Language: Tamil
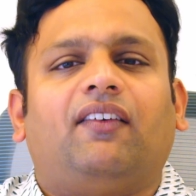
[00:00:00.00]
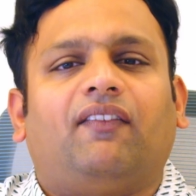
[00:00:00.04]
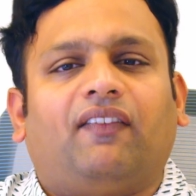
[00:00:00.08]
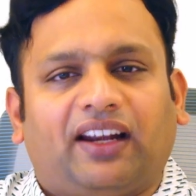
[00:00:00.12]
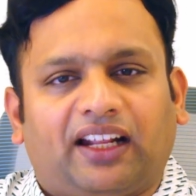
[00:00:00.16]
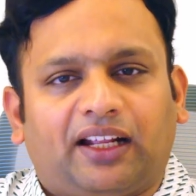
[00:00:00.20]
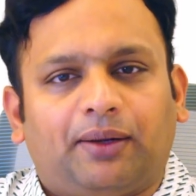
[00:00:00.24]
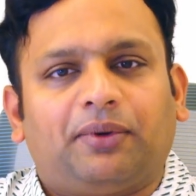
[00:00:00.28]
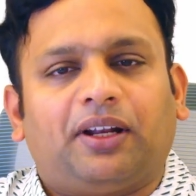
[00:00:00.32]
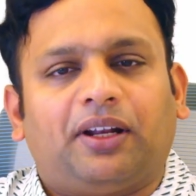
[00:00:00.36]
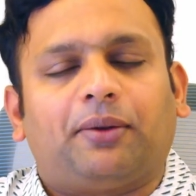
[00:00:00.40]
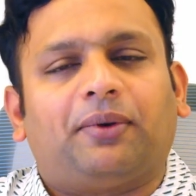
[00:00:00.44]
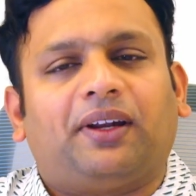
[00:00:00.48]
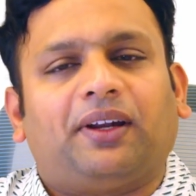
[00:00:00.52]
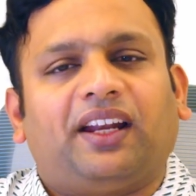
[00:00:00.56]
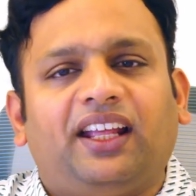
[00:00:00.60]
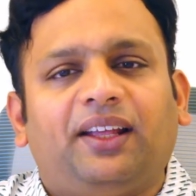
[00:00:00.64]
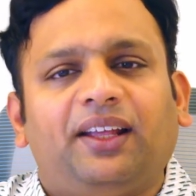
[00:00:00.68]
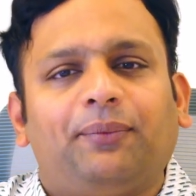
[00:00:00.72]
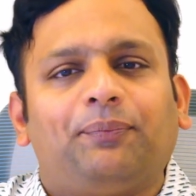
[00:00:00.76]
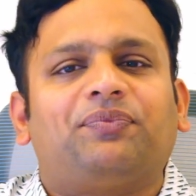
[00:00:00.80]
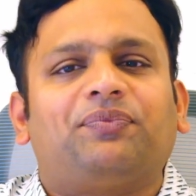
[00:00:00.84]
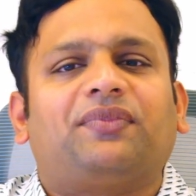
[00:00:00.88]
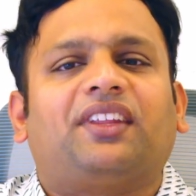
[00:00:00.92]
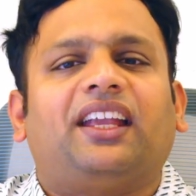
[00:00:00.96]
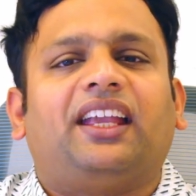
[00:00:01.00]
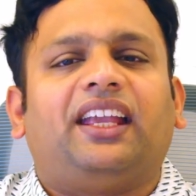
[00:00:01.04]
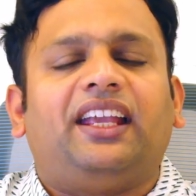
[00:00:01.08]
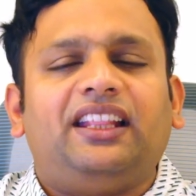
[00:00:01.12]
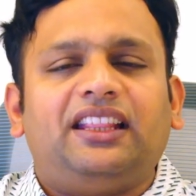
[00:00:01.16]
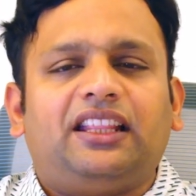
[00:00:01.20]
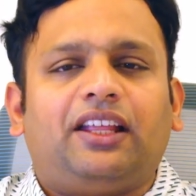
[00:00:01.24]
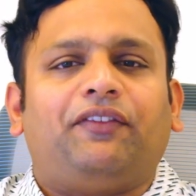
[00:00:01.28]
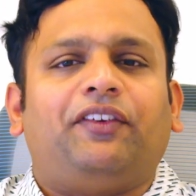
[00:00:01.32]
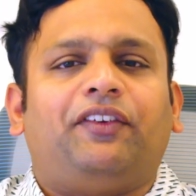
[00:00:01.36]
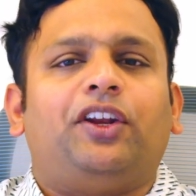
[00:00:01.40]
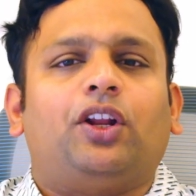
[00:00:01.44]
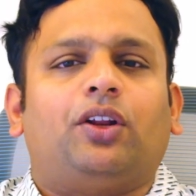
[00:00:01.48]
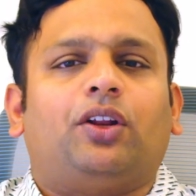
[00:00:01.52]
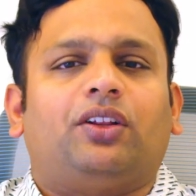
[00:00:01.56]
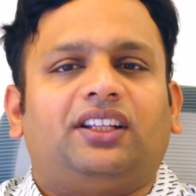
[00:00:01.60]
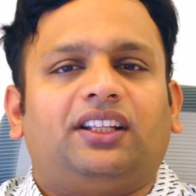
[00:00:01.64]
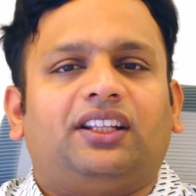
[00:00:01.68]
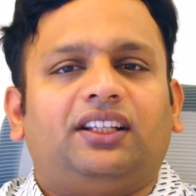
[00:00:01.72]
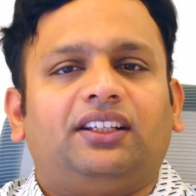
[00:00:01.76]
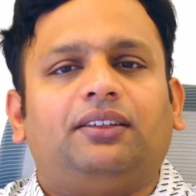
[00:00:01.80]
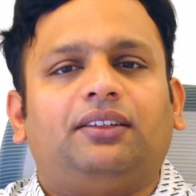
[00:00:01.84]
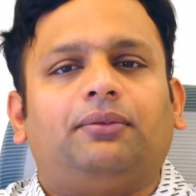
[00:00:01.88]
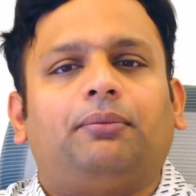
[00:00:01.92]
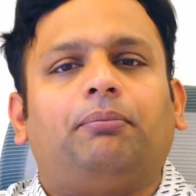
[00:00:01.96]
வணக்கம் நண்பர்களே இந்த வீடியோ வந்து
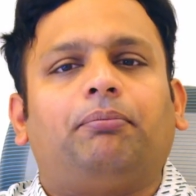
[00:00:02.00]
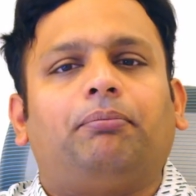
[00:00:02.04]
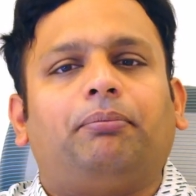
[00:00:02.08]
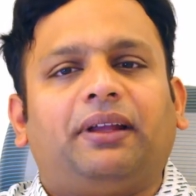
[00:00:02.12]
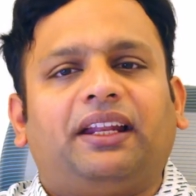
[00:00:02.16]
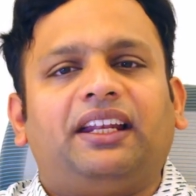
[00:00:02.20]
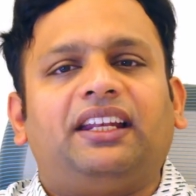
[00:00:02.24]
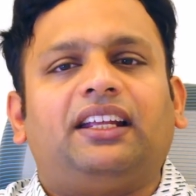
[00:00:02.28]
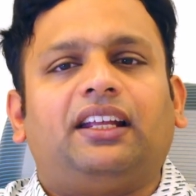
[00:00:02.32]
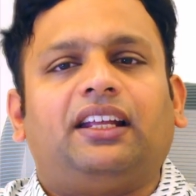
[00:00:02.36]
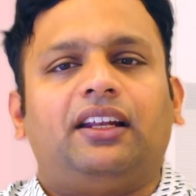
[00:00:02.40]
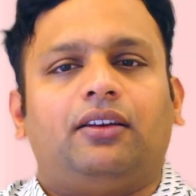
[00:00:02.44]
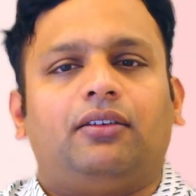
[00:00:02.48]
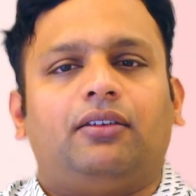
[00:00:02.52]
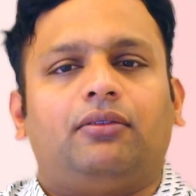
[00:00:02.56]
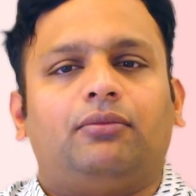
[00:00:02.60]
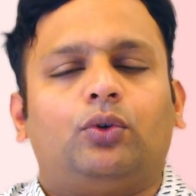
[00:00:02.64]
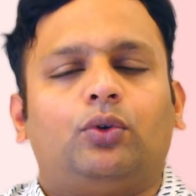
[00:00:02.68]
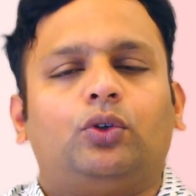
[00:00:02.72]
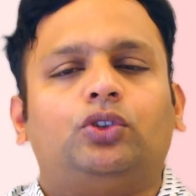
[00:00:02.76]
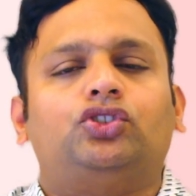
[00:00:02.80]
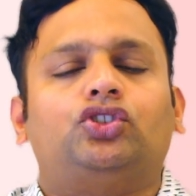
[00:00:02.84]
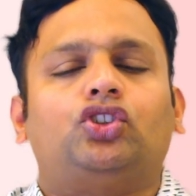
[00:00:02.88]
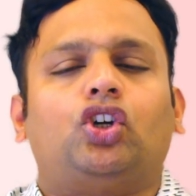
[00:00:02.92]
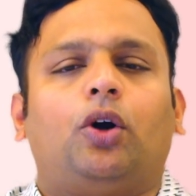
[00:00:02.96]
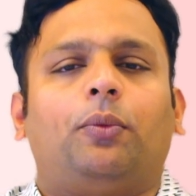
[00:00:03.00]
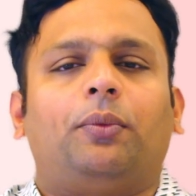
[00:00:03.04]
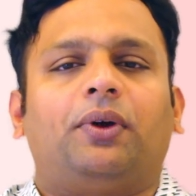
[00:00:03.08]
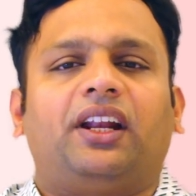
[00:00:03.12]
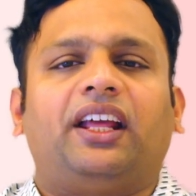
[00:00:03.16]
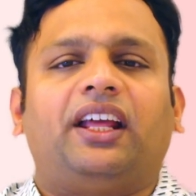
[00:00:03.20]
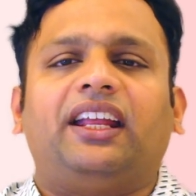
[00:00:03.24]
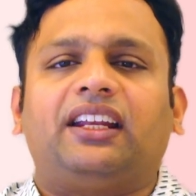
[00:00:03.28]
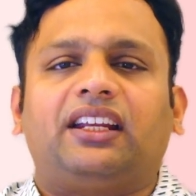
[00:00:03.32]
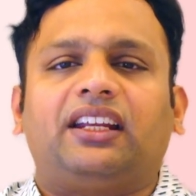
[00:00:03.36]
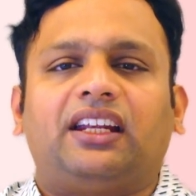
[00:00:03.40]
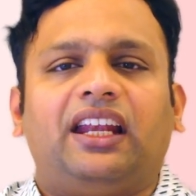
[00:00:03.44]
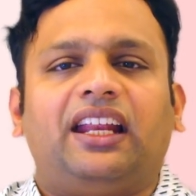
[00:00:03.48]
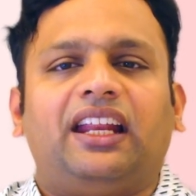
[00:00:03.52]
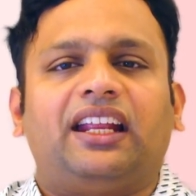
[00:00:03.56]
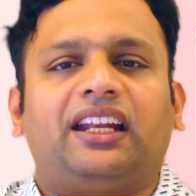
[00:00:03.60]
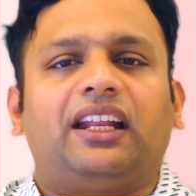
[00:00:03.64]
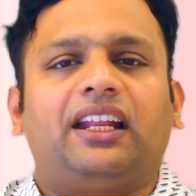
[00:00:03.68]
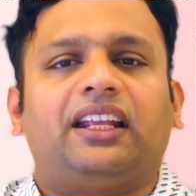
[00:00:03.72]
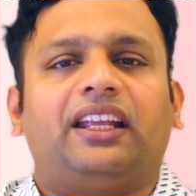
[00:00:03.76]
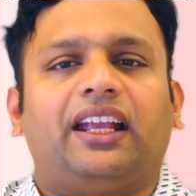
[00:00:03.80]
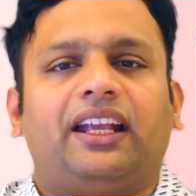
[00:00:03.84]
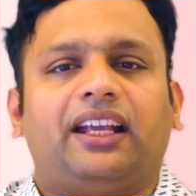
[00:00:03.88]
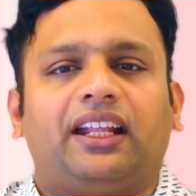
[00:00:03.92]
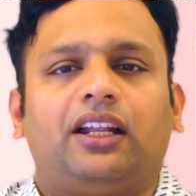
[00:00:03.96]
பெண்கள் மோஸ்ட் காமனாக என் கிளினிக்கில்
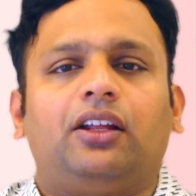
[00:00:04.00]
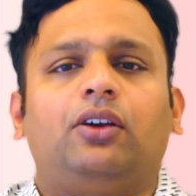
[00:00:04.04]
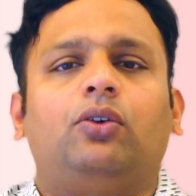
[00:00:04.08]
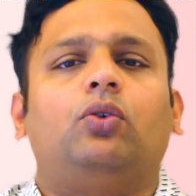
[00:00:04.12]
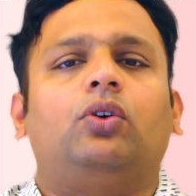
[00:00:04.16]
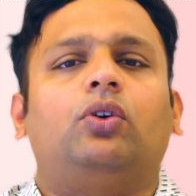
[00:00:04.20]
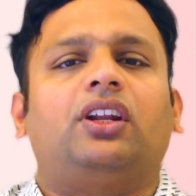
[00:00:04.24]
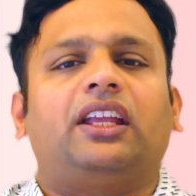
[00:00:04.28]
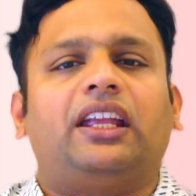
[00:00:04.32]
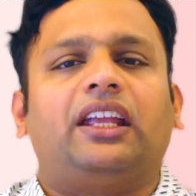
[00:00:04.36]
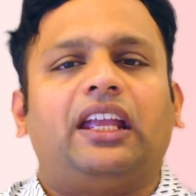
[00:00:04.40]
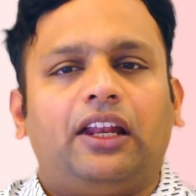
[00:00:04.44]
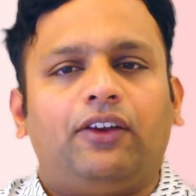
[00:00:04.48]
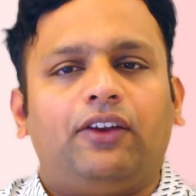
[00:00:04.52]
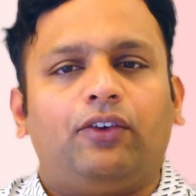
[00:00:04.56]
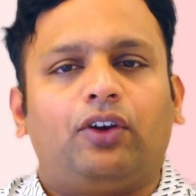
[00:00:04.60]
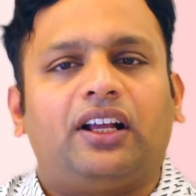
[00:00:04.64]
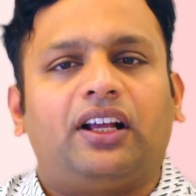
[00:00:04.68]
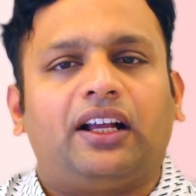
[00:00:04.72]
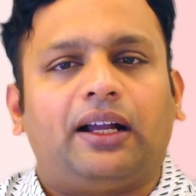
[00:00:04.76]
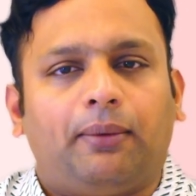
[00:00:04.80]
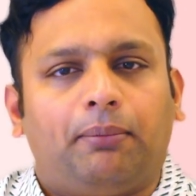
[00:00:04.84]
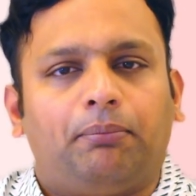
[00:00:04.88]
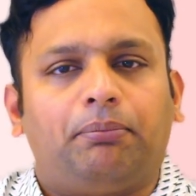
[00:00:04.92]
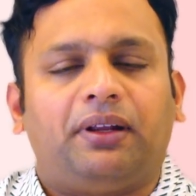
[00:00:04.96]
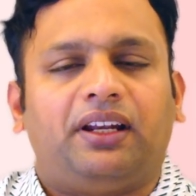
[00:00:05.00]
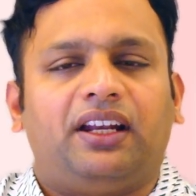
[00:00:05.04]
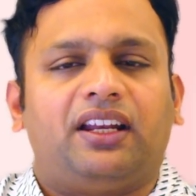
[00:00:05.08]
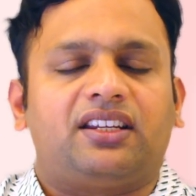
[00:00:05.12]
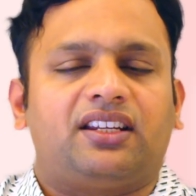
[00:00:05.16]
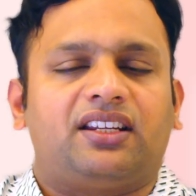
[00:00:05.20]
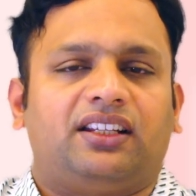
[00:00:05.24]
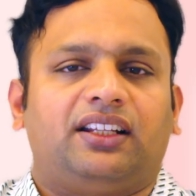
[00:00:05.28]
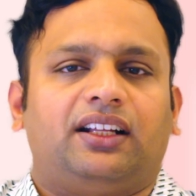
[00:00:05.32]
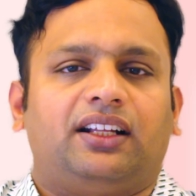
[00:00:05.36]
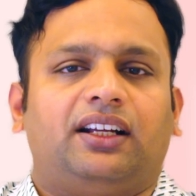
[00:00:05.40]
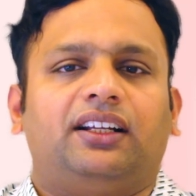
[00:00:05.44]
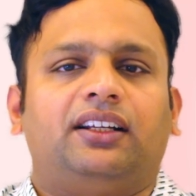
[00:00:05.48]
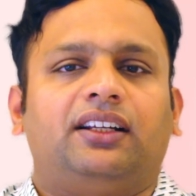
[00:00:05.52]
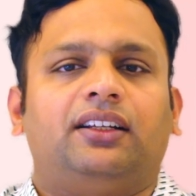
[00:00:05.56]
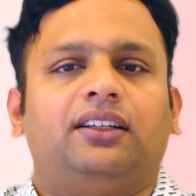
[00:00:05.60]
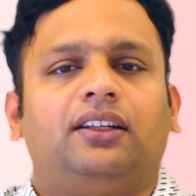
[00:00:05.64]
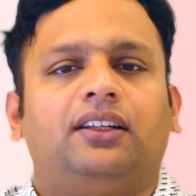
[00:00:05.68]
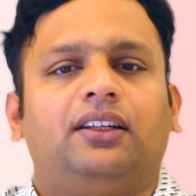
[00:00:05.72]
கேட்குற ஒரு கேள்வியோட கம்பெனிஷன் தாங்க